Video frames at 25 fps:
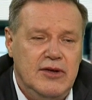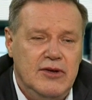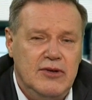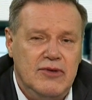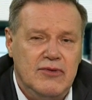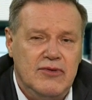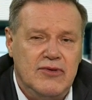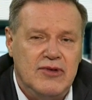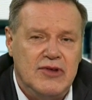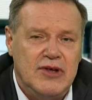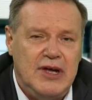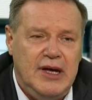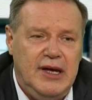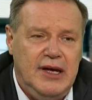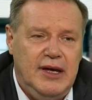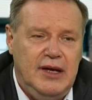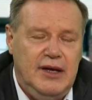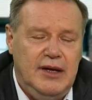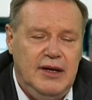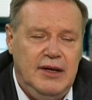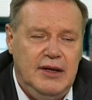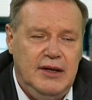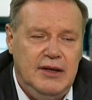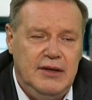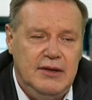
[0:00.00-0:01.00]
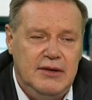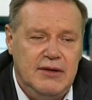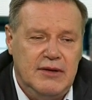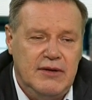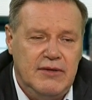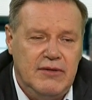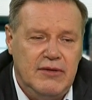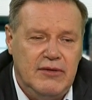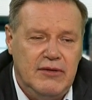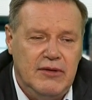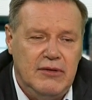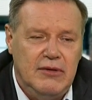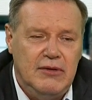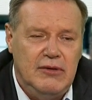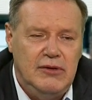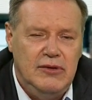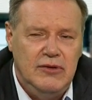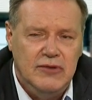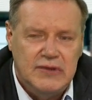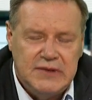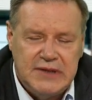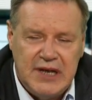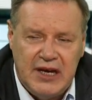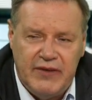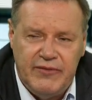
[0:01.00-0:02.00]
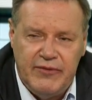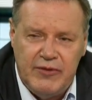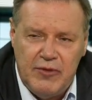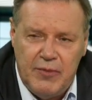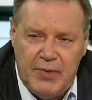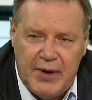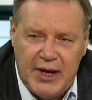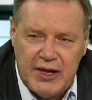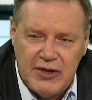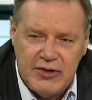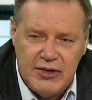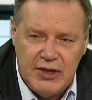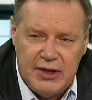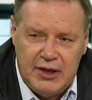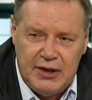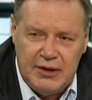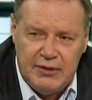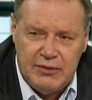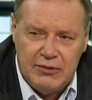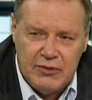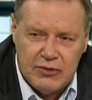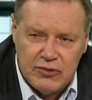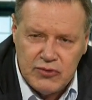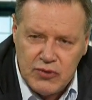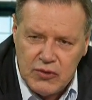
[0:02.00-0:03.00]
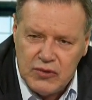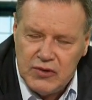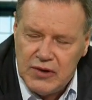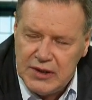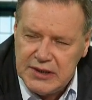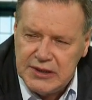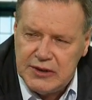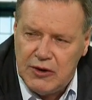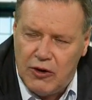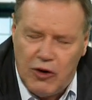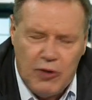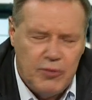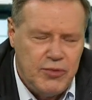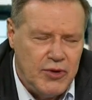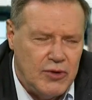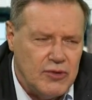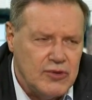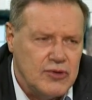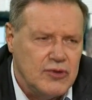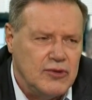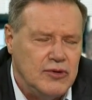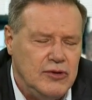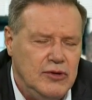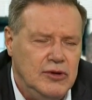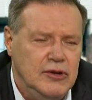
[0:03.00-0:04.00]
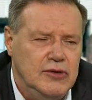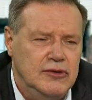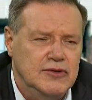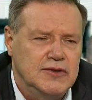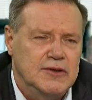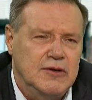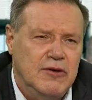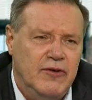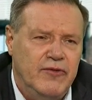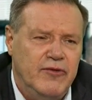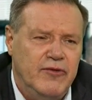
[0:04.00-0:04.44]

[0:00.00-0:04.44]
że ludzka wyobraźnia no, trudno jest to objąć e, ludzką